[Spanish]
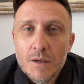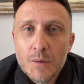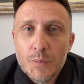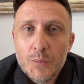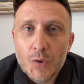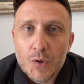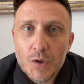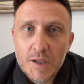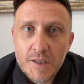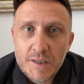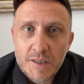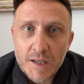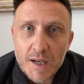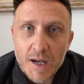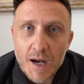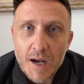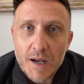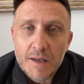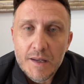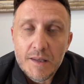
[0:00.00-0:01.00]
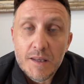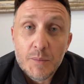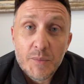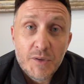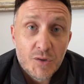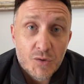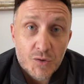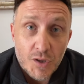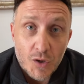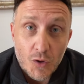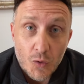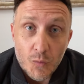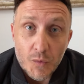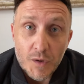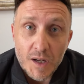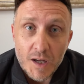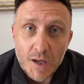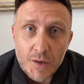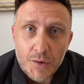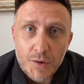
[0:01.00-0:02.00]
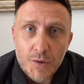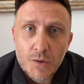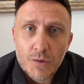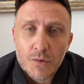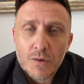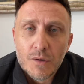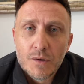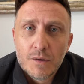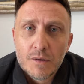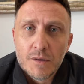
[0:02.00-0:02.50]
política y de medios de comunicación,